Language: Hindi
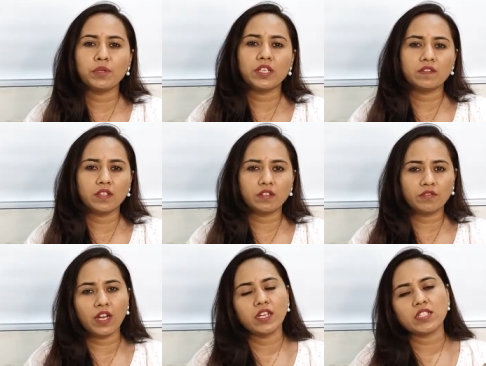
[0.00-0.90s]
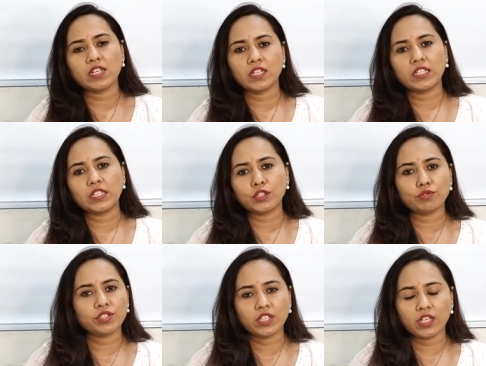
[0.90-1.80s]
बेसिक वहाँ जाने के लिए
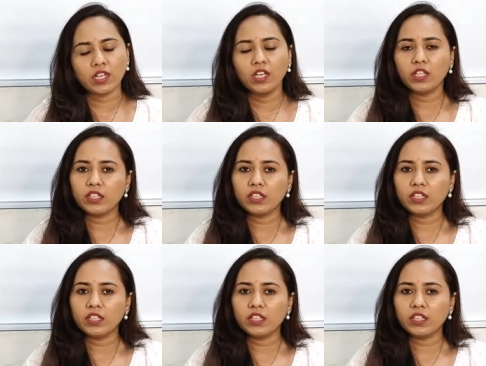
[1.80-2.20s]
जो चाहिए